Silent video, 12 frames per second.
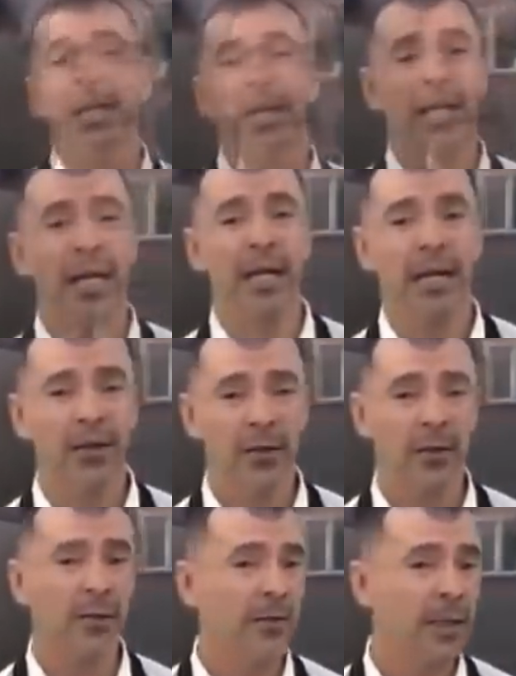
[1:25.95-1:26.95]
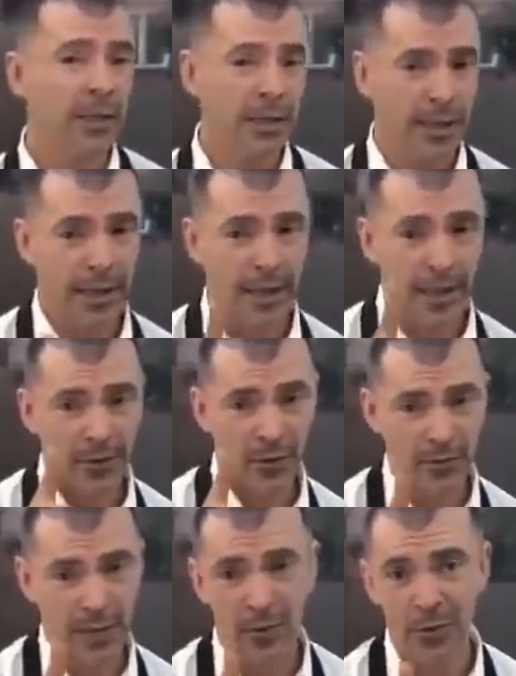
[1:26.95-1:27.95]
Y nada, no se olviden de dejar
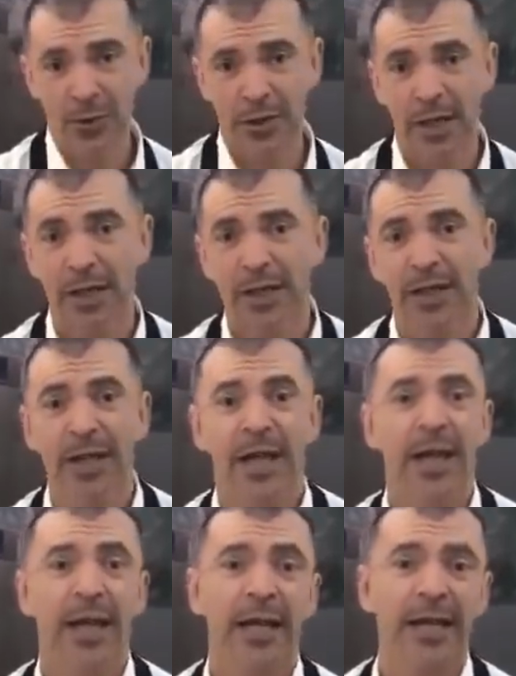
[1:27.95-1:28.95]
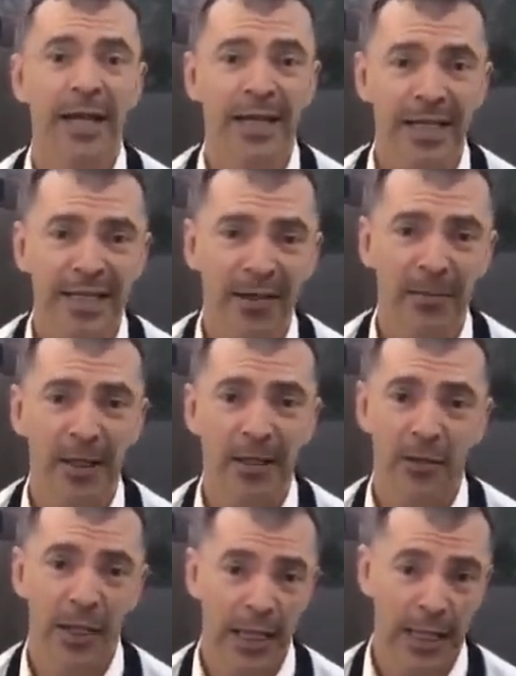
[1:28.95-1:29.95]
un me gusta en, este
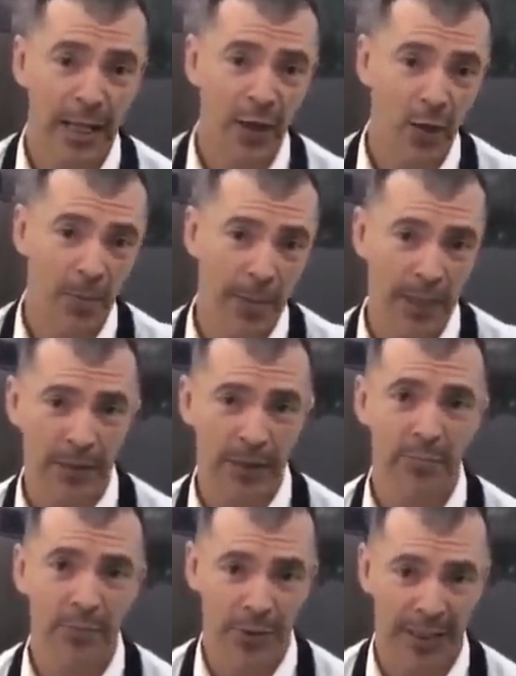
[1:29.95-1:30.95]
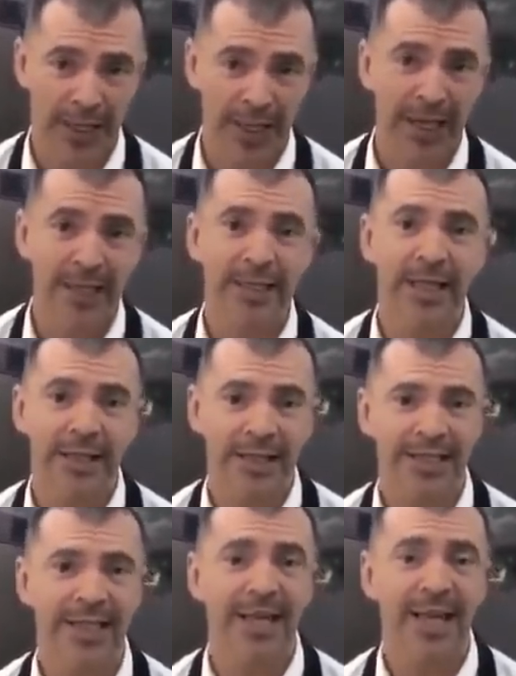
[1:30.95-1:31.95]
vídeo y de compartir porque esta
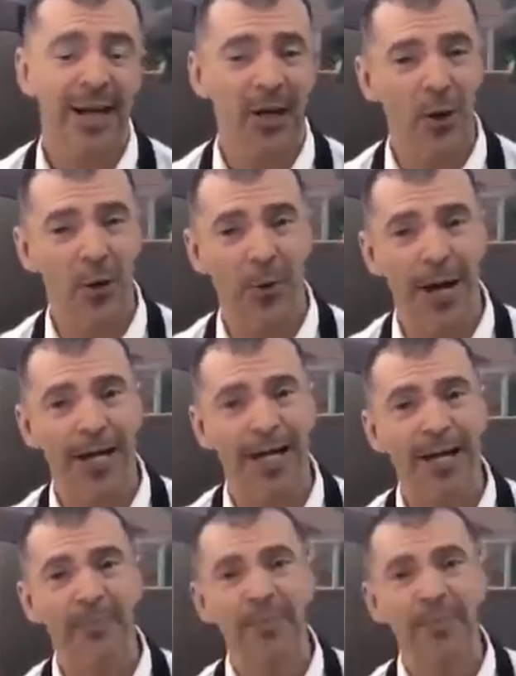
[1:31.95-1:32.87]
receta lo vale.